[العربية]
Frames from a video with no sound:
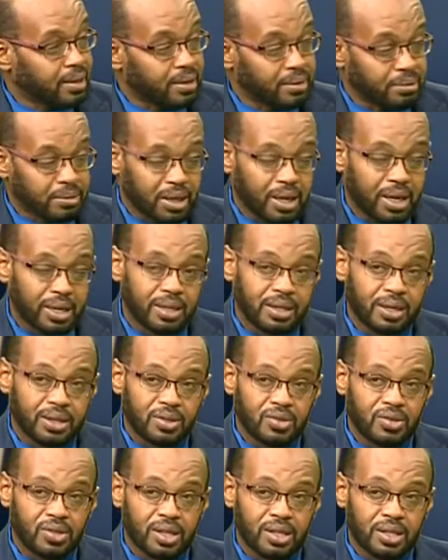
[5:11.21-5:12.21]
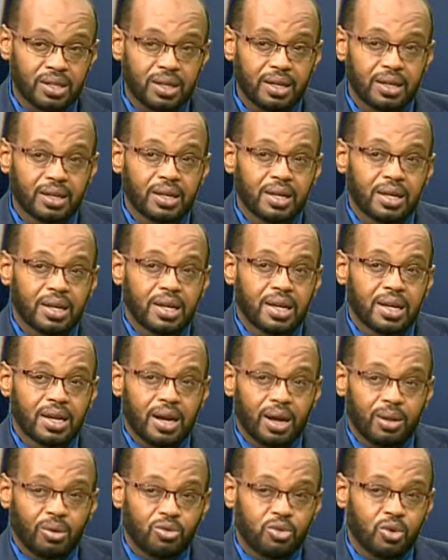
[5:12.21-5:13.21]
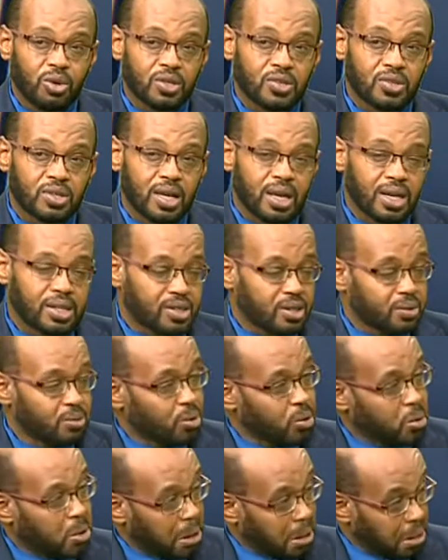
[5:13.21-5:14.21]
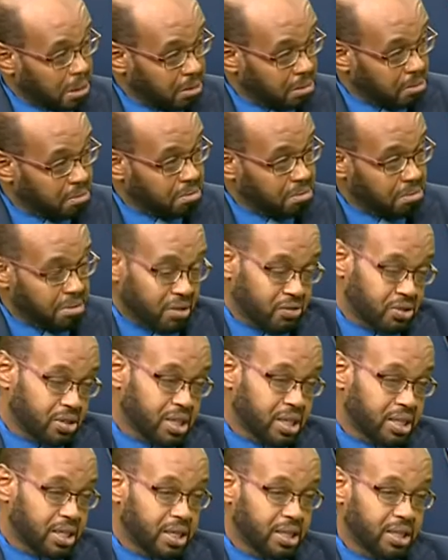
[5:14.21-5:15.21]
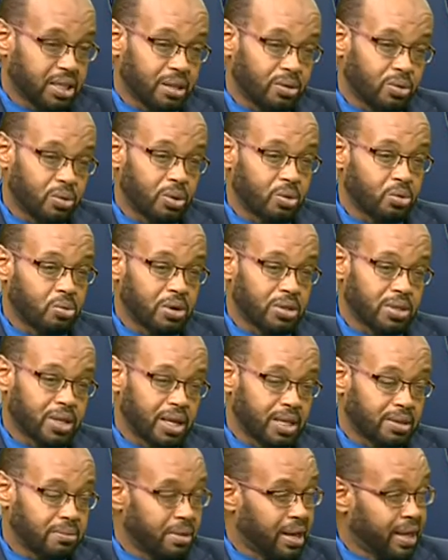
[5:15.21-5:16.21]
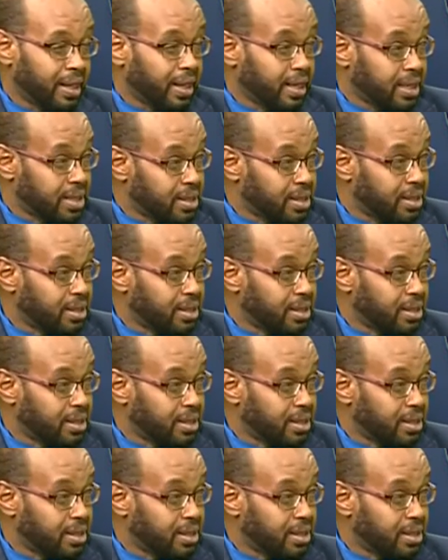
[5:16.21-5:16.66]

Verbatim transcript: بالحاله الاقتصاديه نعم الوشم السياسي مفتقر يعني. ما نعم. في جديد كل المبادرات محلك سر